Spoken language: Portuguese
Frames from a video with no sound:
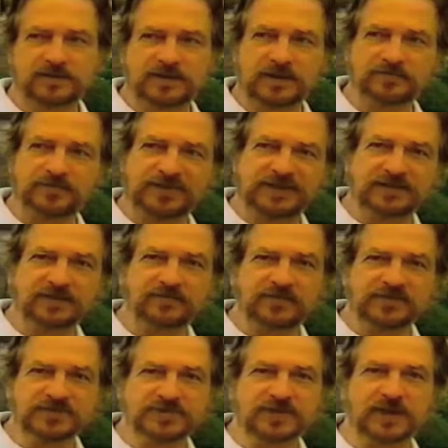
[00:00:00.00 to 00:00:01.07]
que é a Avenida
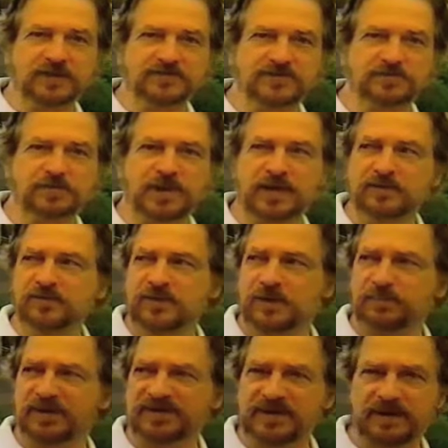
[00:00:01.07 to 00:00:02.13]
23 de Maio e a
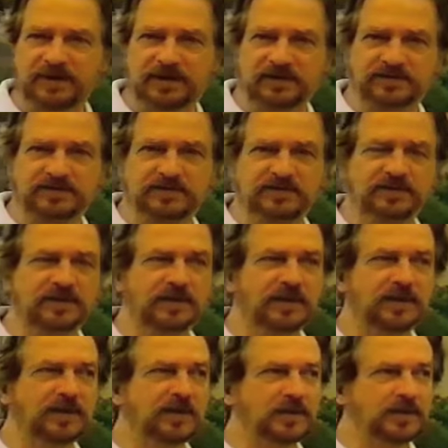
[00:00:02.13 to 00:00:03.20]
Bandeirantes,
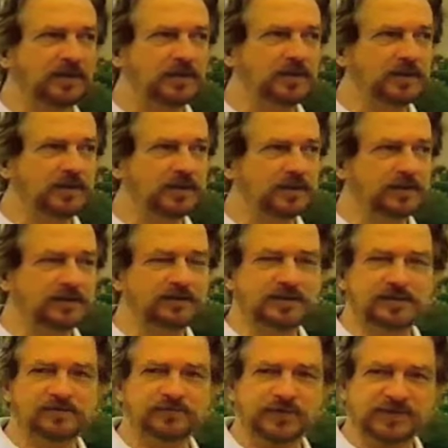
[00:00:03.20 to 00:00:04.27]
e
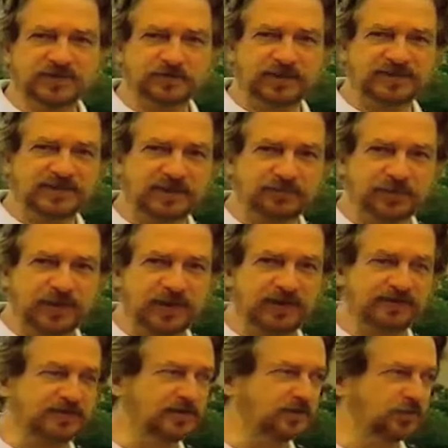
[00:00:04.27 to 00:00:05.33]
fazer uma
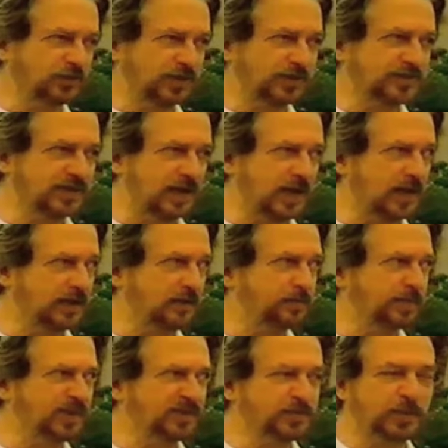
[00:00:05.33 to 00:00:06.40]
interferência em toda essa área,
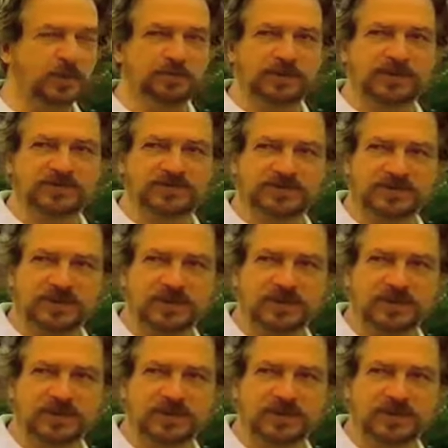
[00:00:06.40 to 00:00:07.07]
principalmente